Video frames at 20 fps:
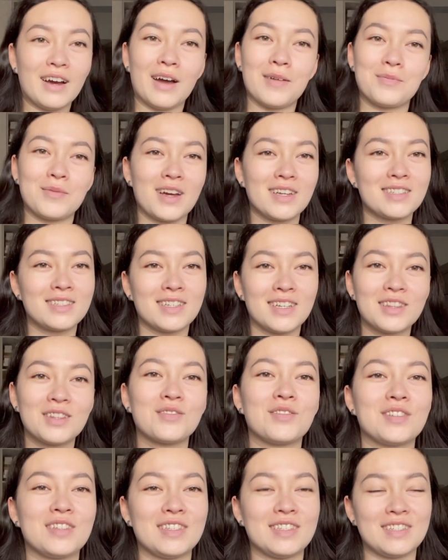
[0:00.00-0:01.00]
опять этого
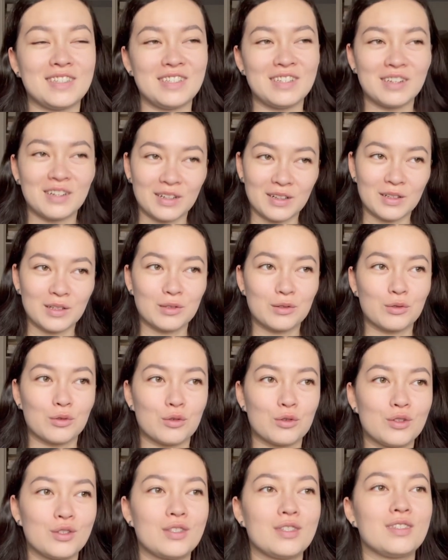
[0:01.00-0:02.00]
не сделала. То
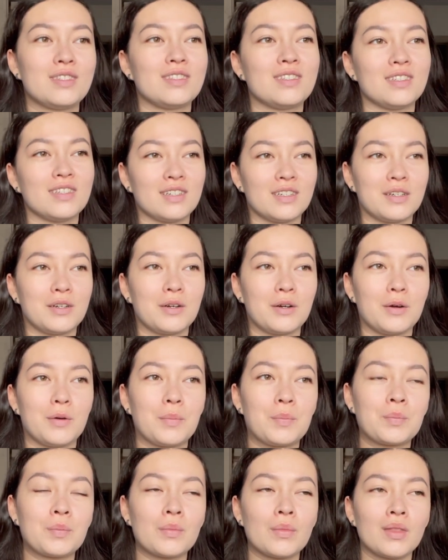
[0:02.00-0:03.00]
есть, а,
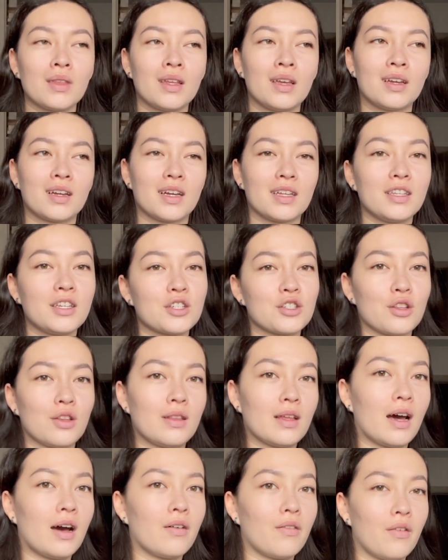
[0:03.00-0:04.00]
конечно,
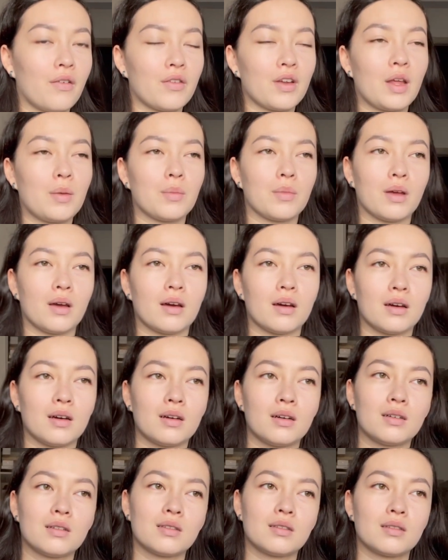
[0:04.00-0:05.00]
да, во
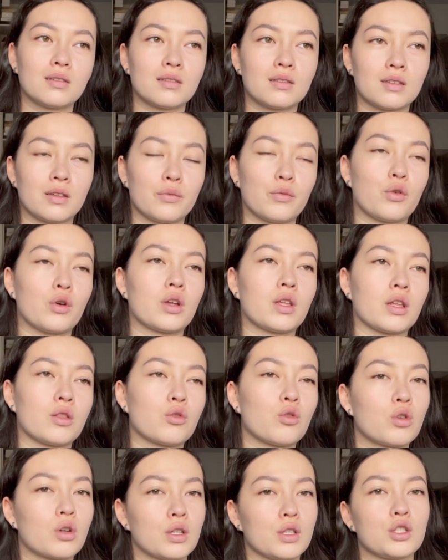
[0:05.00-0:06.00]
время того, как я
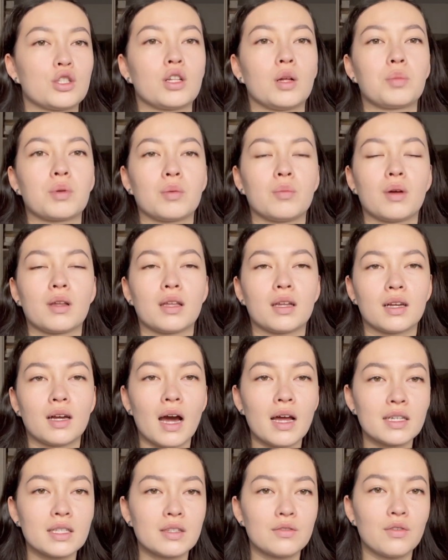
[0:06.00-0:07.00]
только начала принимать
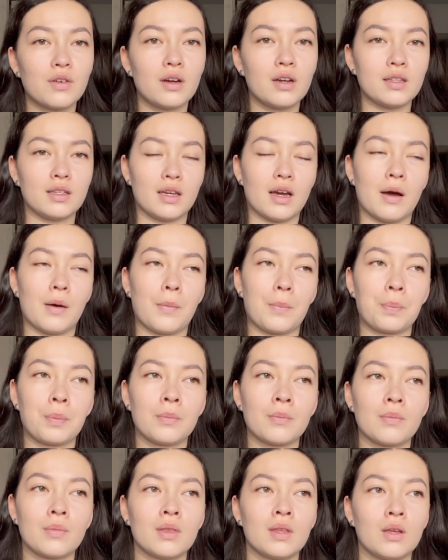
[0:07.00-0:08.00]
лекарства, я
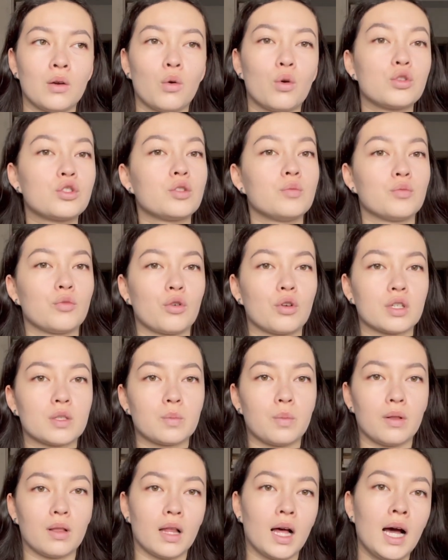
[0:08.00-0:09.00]
очень много
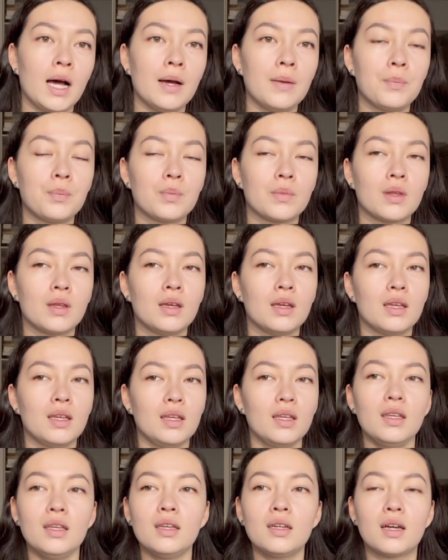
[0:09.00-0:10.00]
спала.
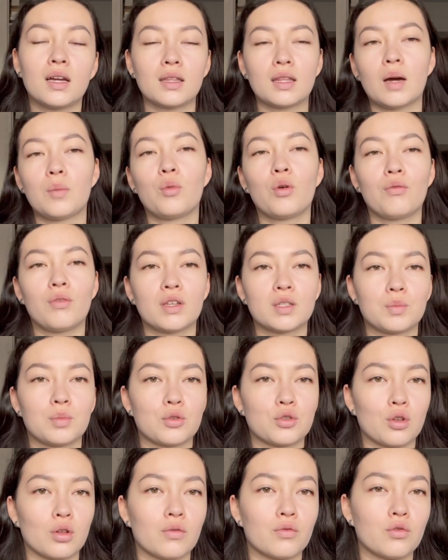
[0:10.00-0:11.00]
И когда мой вес
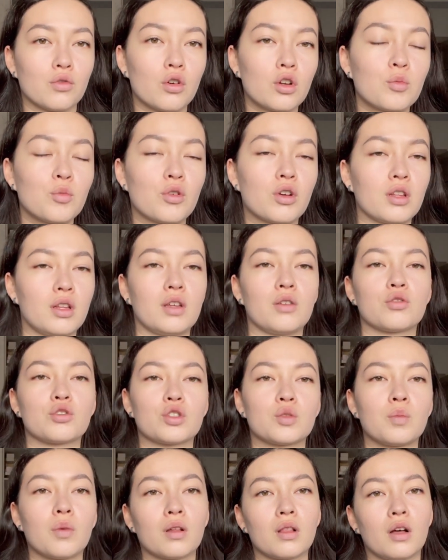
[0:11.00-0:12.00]
пришел в норму, когда я уже
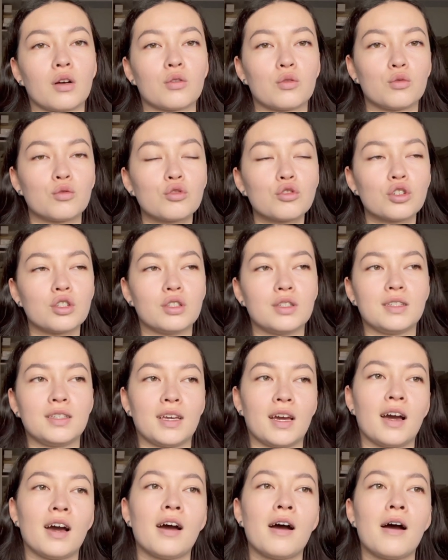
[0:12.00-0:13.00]
смогла кушать,
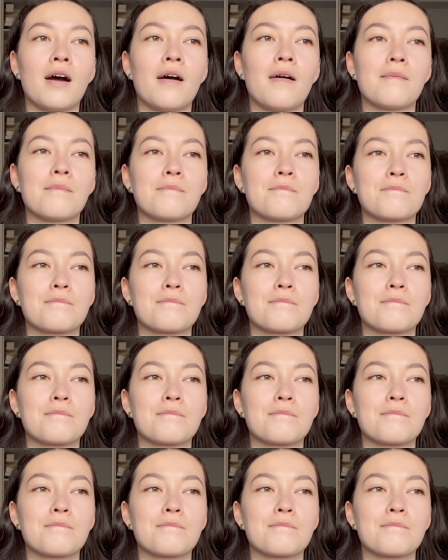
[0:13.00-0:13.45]
я